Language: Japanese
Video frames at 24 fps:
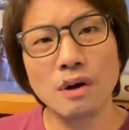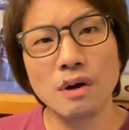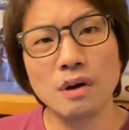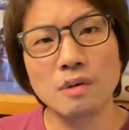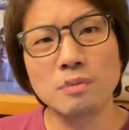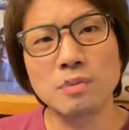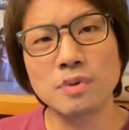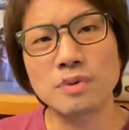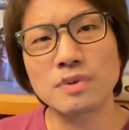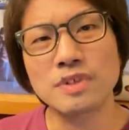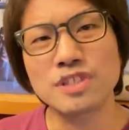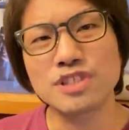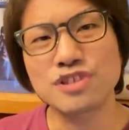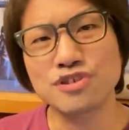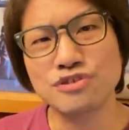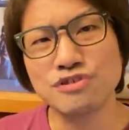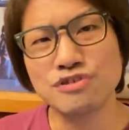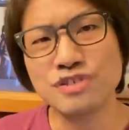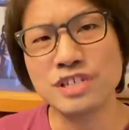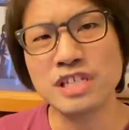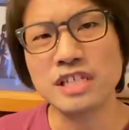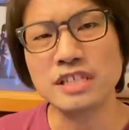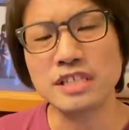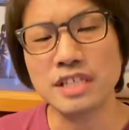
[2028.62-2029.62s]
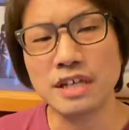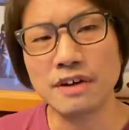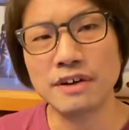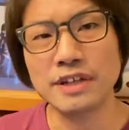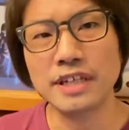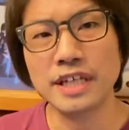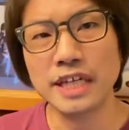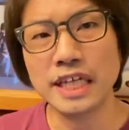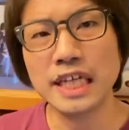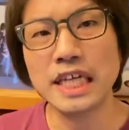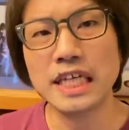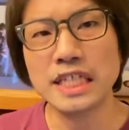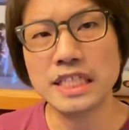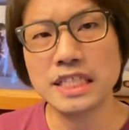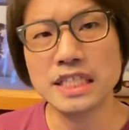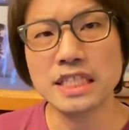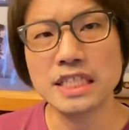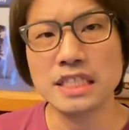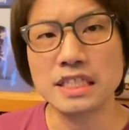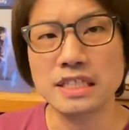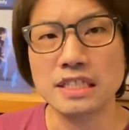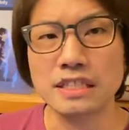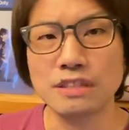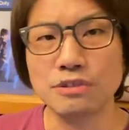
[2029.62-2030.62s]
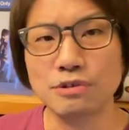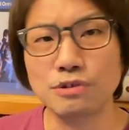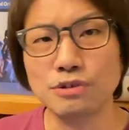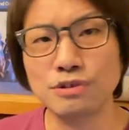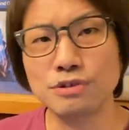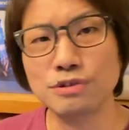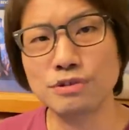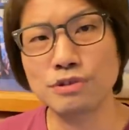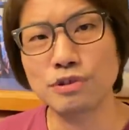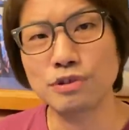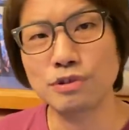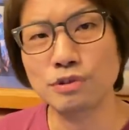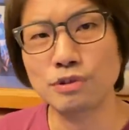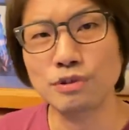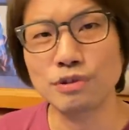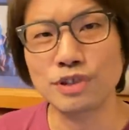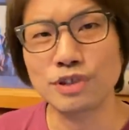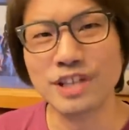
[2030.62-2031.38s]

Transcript: 僕はジュリー、沢田研二というのと、